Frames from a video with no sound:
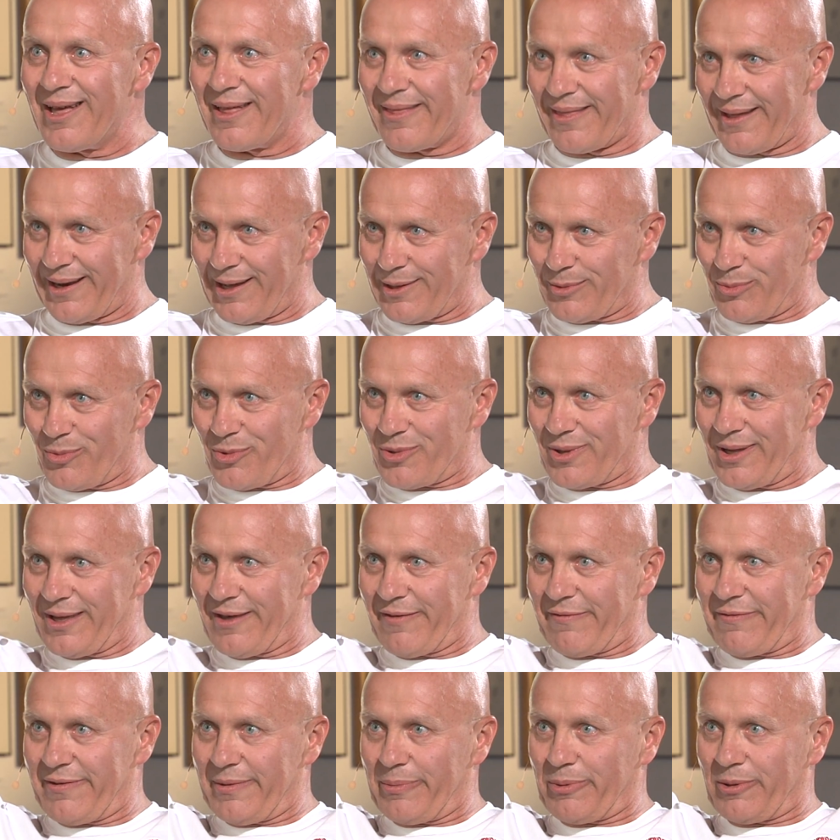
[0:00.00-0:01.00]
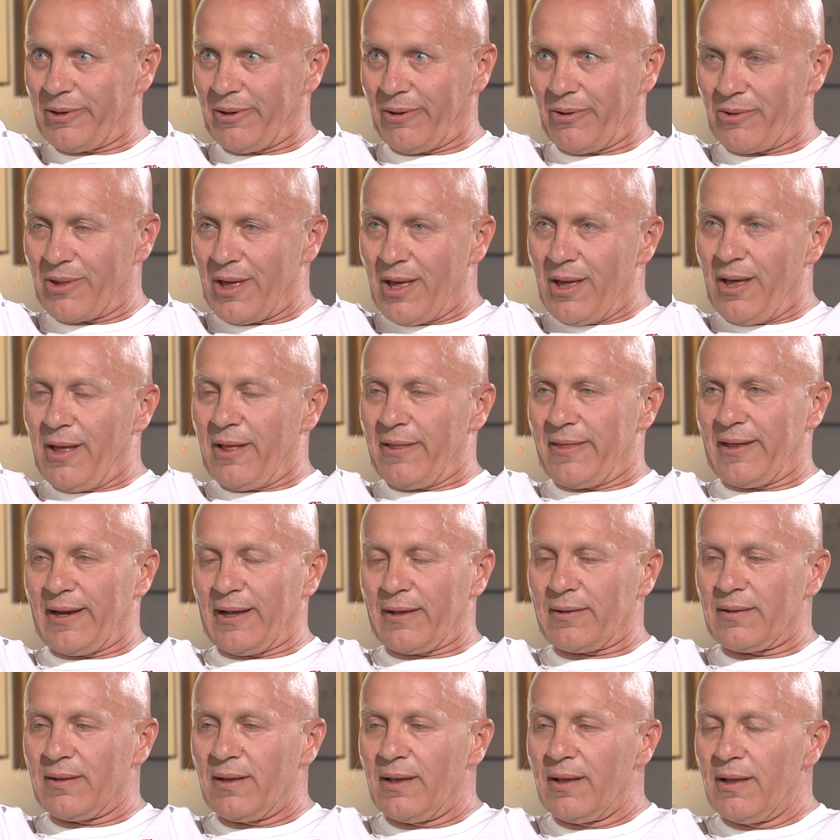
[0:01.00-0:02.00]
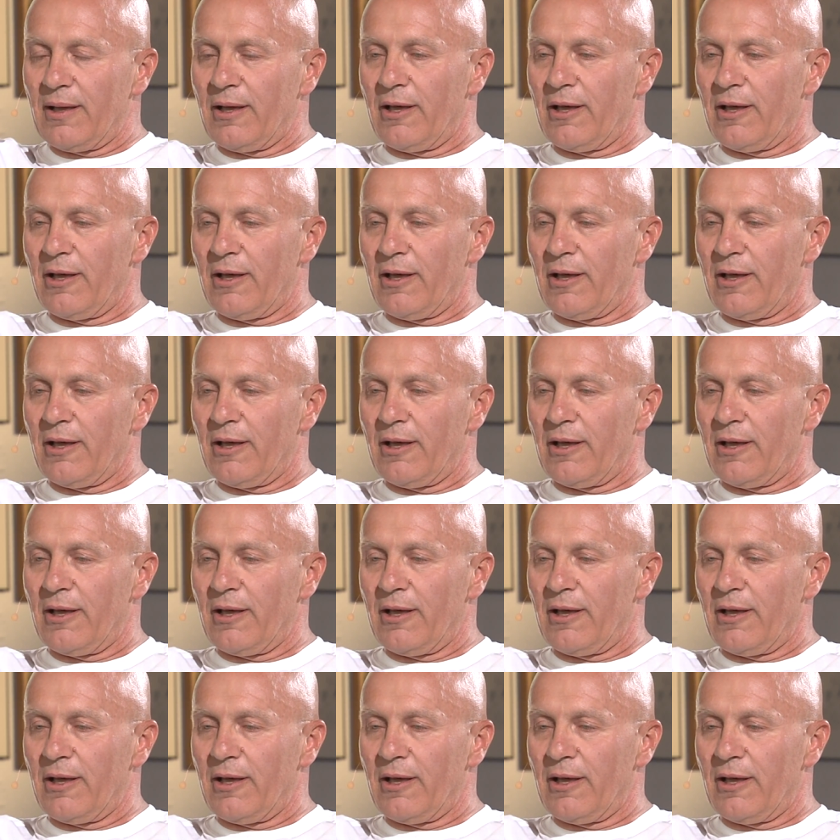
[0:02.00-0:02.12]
teraz muszę je wypchnąć, teraz...